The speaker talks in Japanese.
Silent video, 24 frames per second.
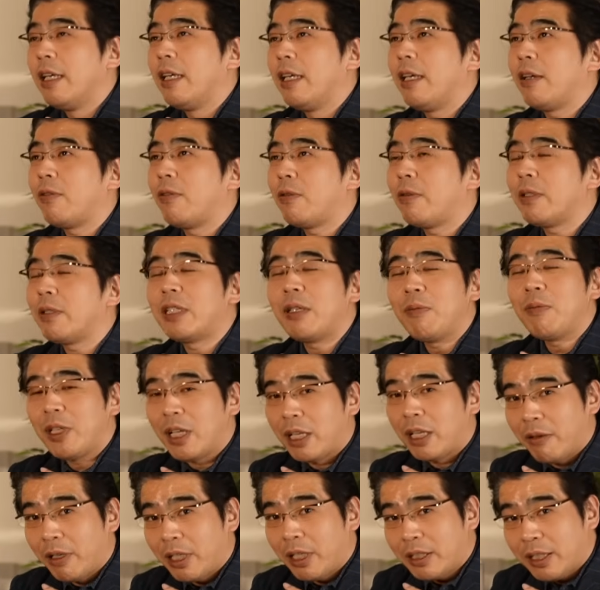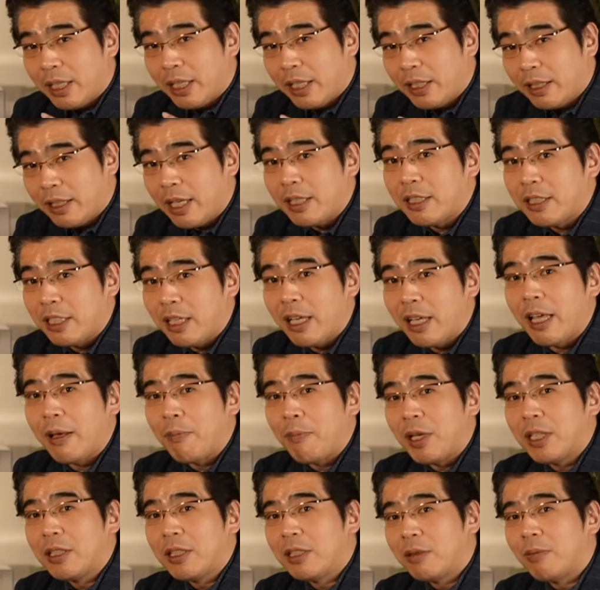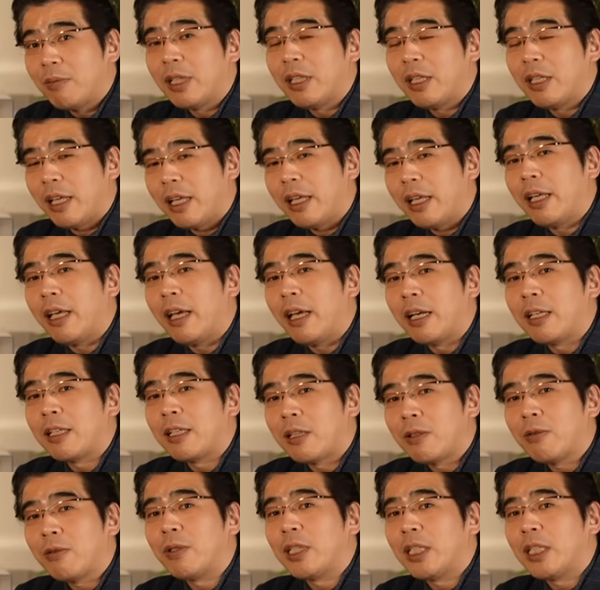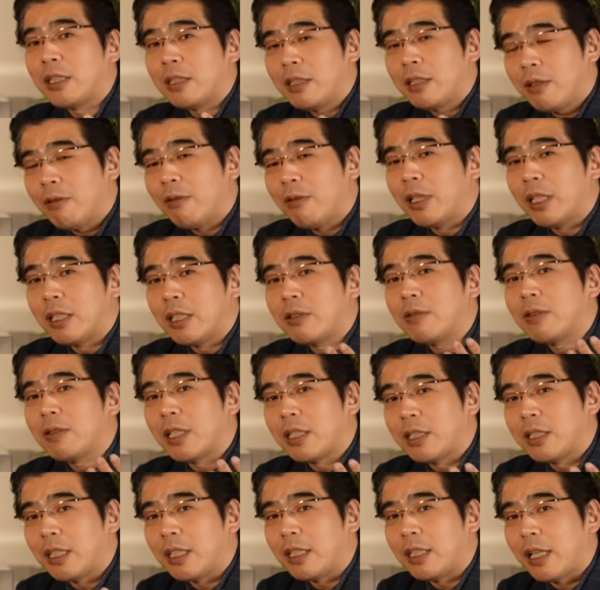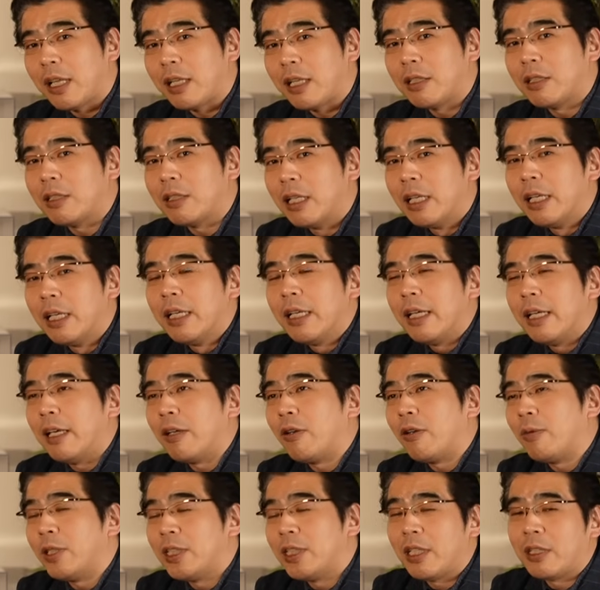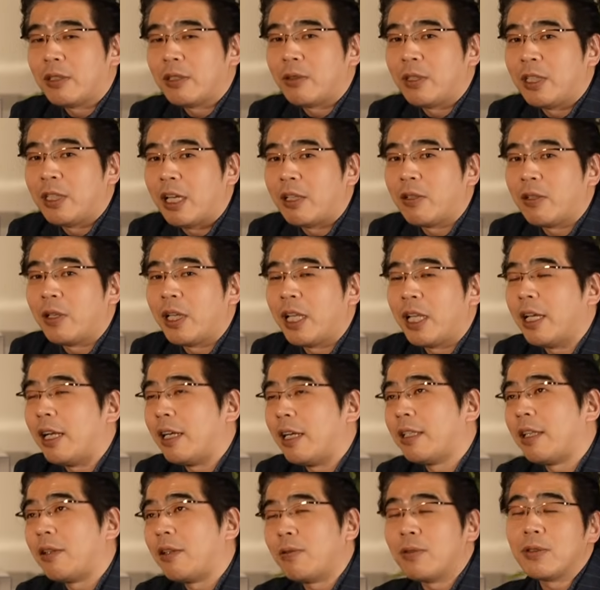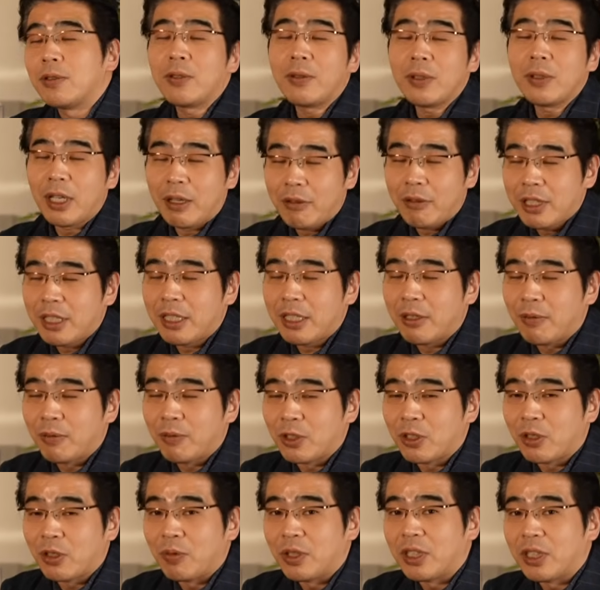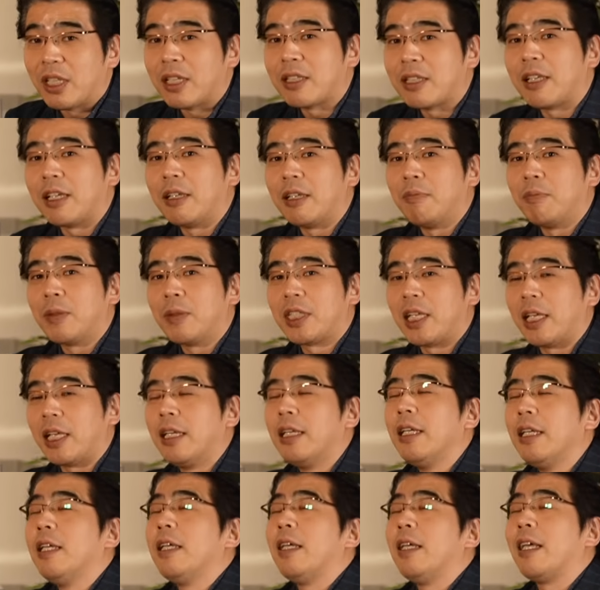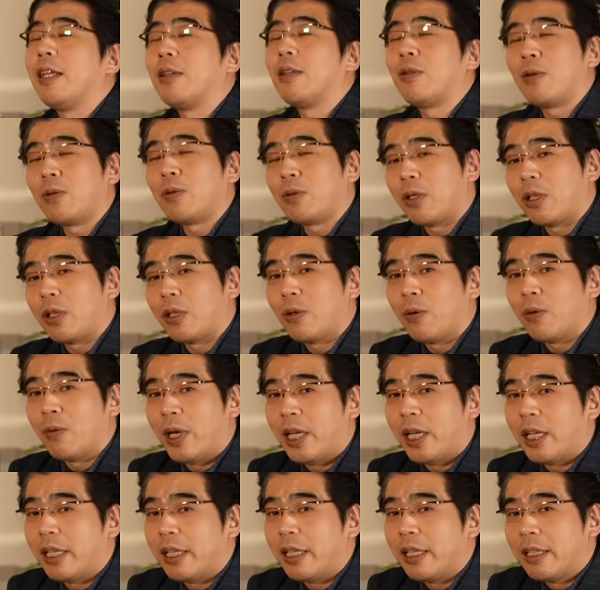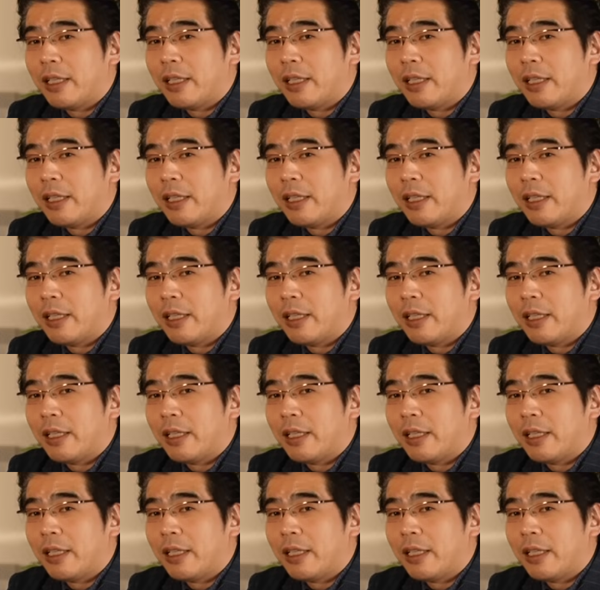えー、これはセミナーではなくて1対1、えー、マンツーマンで、えー、あなたと私でお話をさせていただく、えー、個別セッションになるのであなたのご都合に合わせてお申し込みくださいませ。えー、ということで今日は